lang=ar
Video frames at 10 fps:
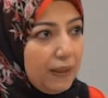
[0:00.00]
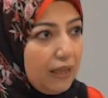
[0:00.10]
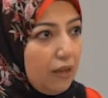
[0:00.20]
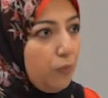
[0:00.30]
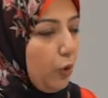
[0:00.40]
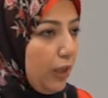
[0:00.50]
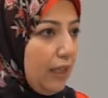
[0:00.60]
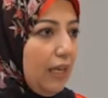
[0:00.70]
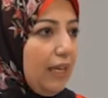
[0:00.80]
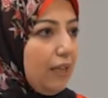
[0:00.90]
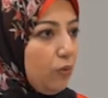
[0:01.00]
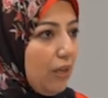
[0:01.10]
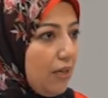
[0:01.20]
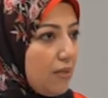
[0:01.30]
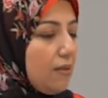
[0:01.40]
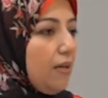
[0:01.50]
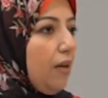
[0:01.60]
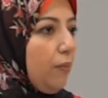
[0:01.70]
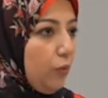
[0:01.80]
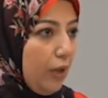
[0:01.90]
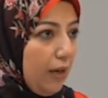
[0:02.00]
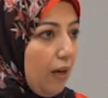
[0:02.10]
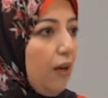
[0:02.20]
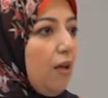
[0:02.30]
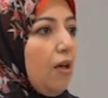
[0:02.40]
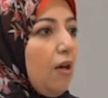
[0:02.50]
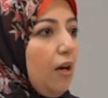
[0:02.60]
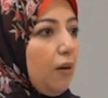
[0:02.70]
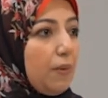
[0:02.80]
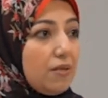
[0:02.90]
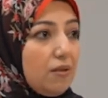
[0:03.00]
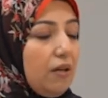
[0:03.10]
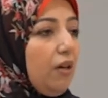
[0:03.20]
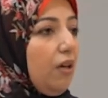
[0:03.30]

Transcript: بيئه معينه لانه درس المناخ المصري